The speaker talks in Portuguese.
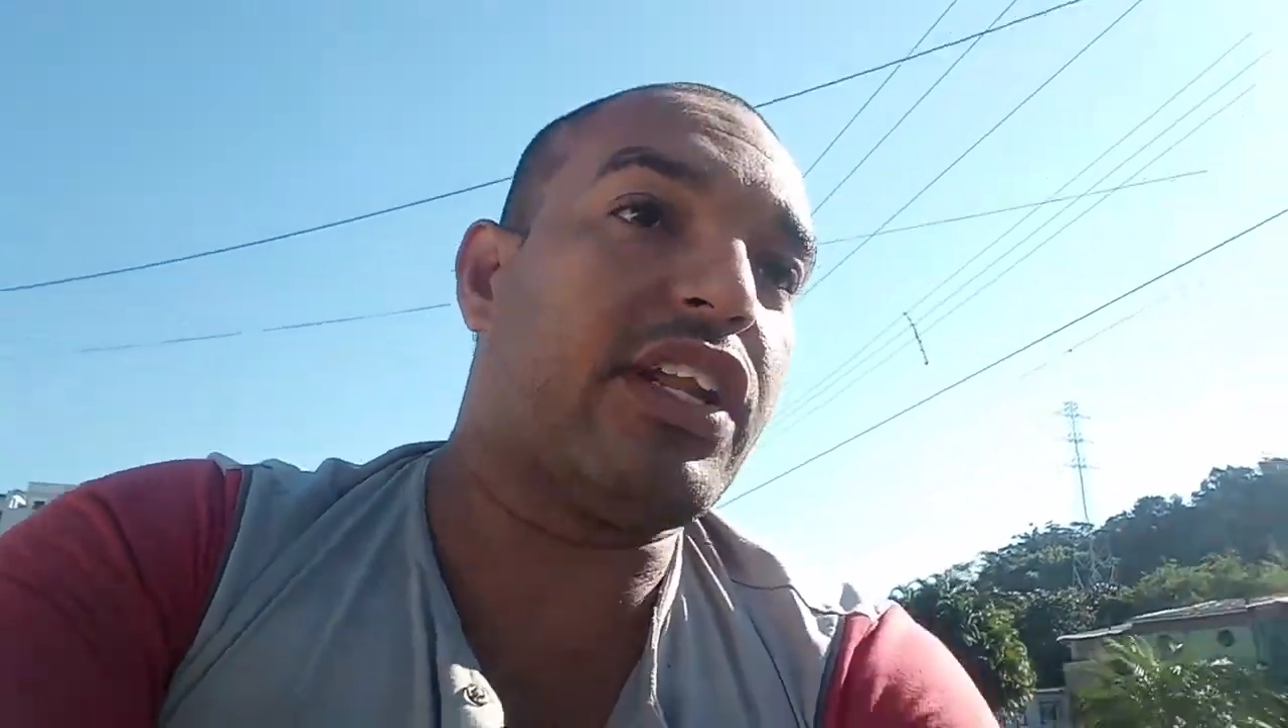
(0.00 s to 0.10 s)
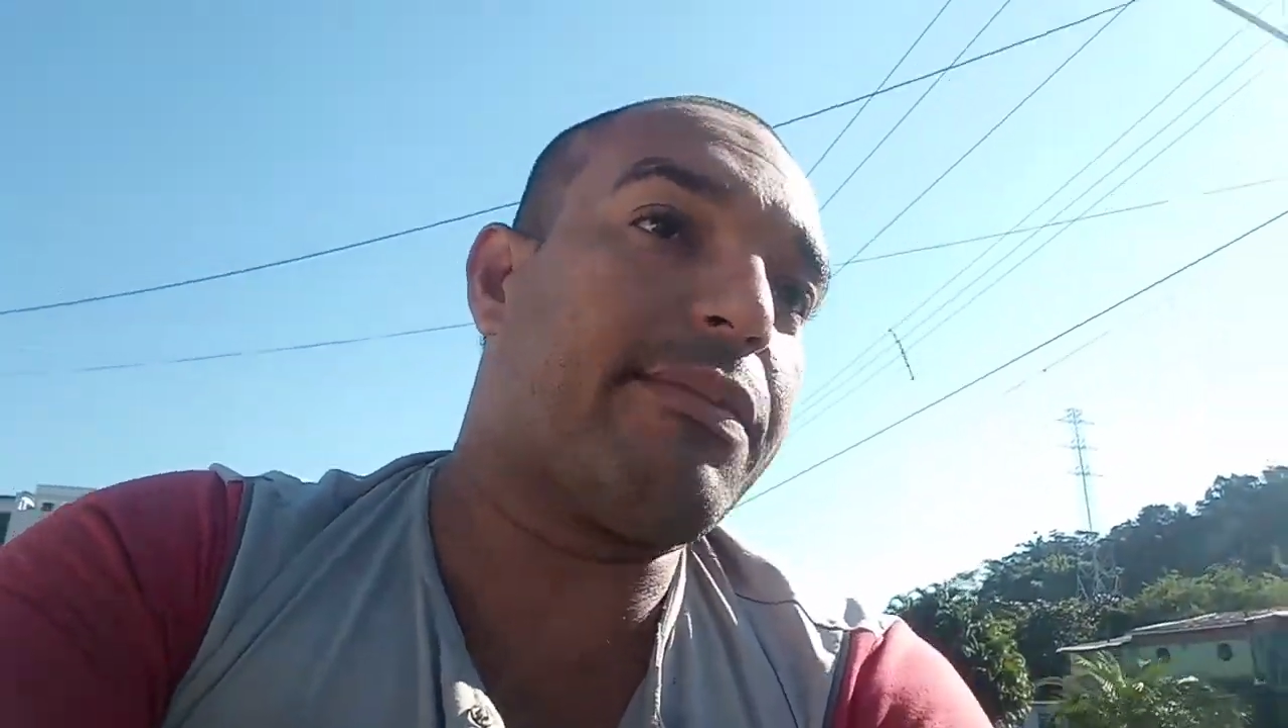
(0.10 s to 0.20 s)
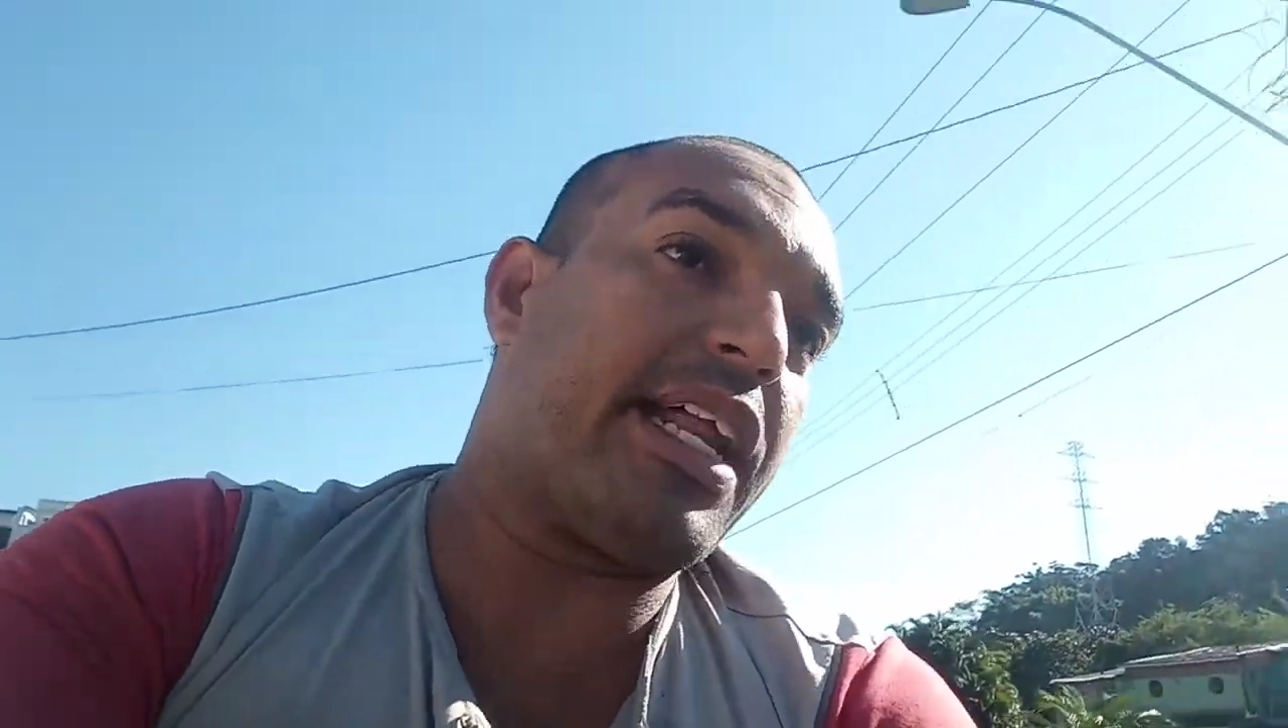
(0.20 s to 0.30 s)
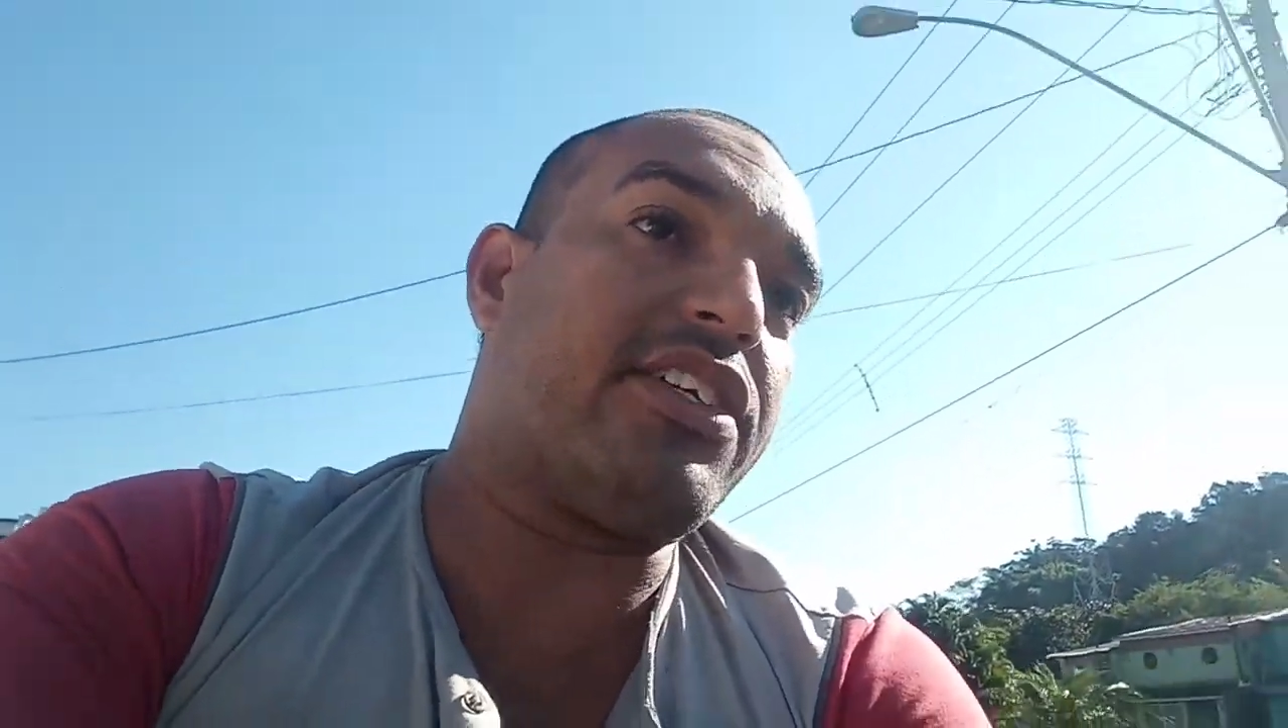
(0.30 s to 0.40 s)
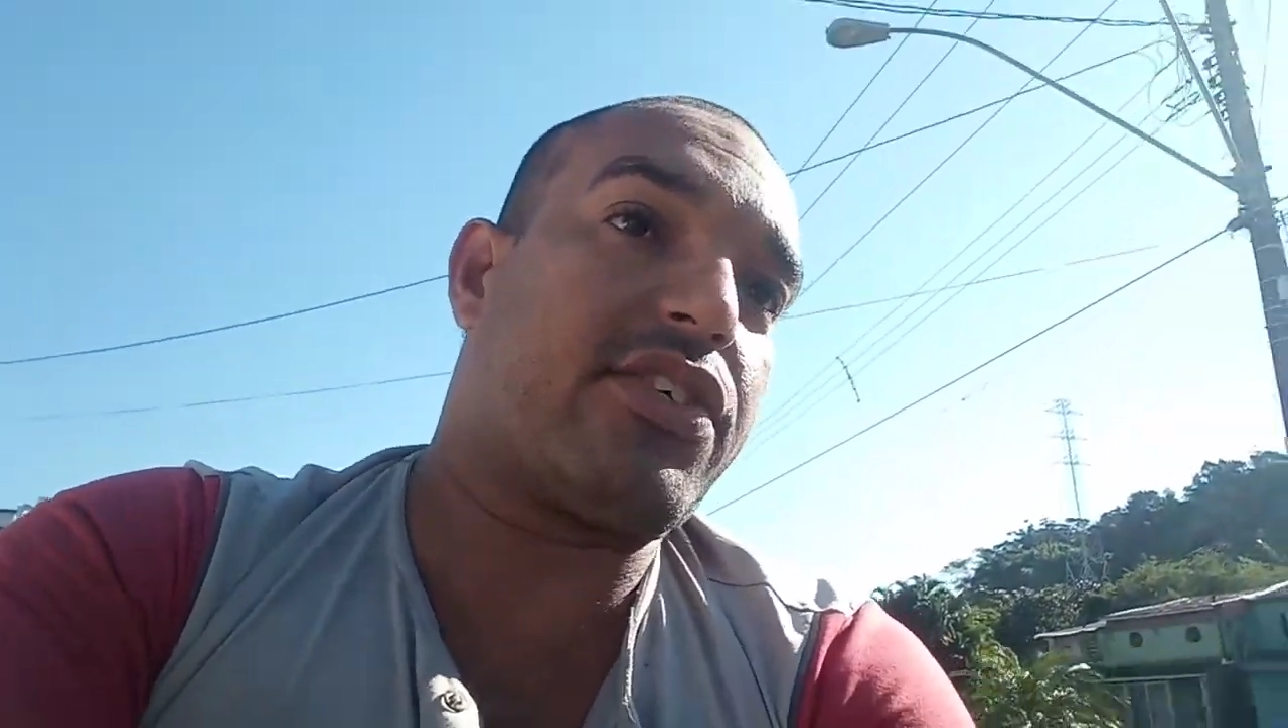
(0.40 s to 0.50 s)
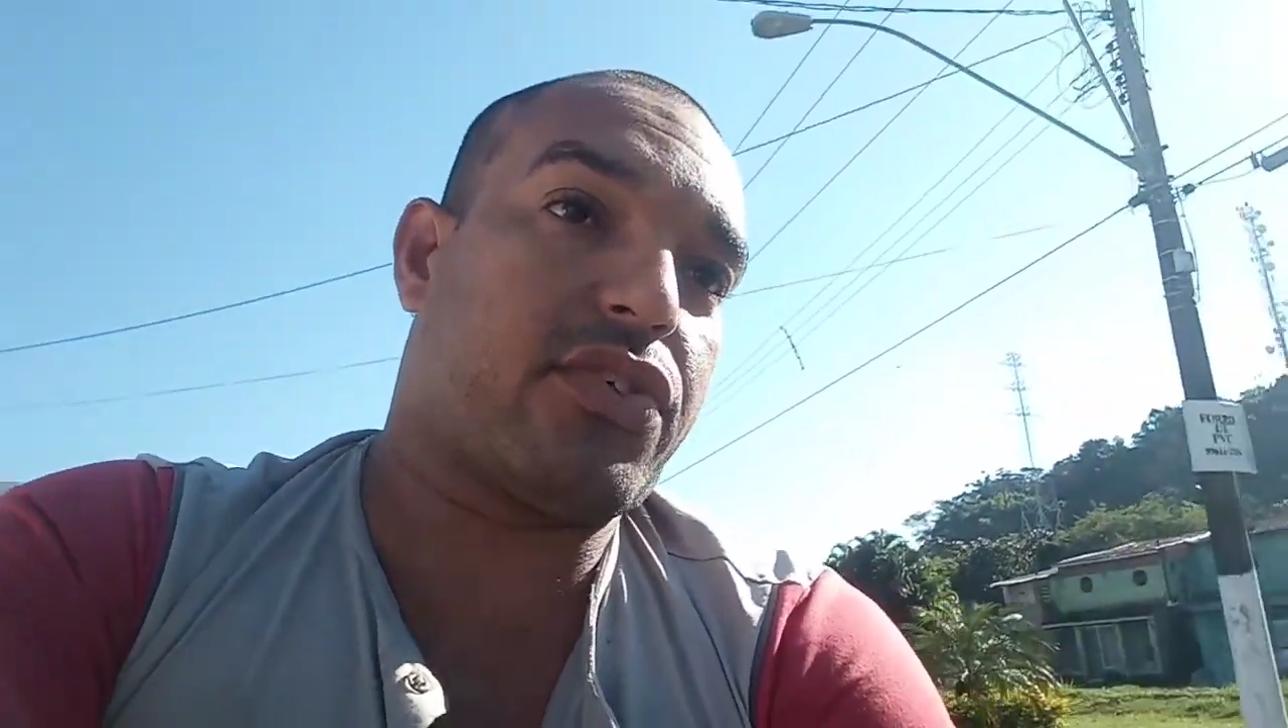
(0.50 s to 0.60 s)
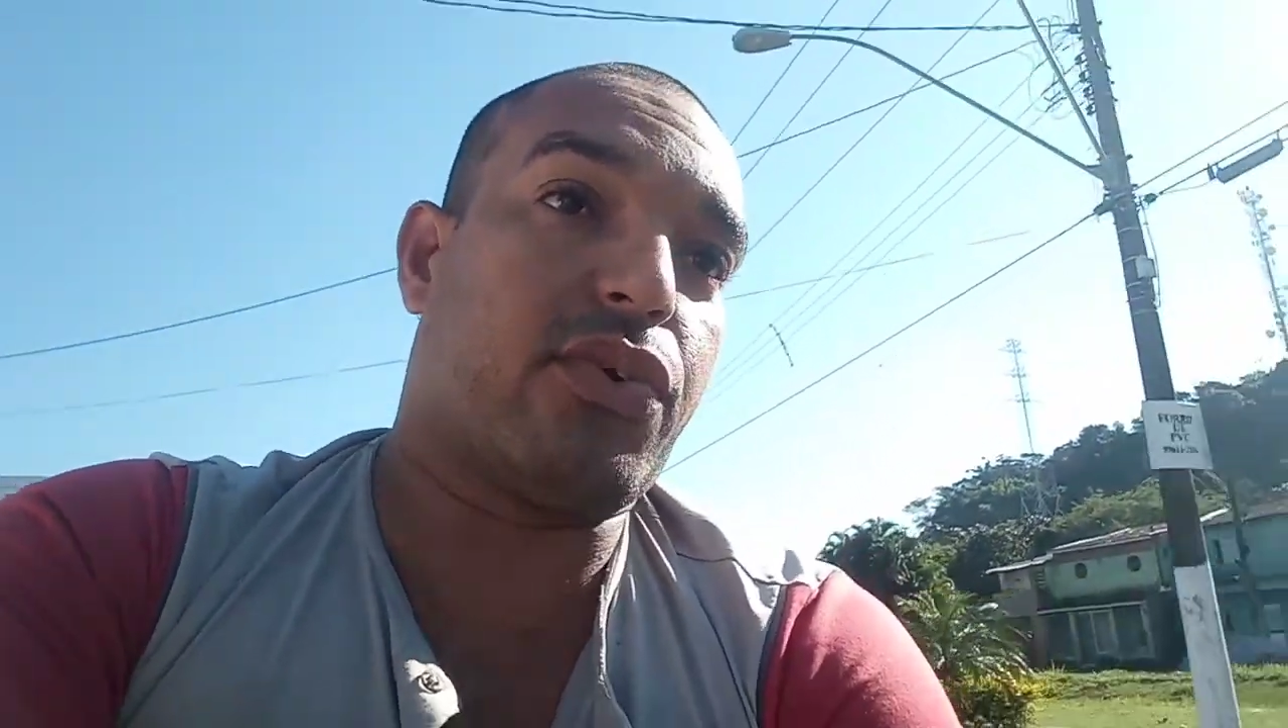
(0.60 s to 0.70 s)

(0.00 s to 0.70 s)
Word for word: lembrar disso.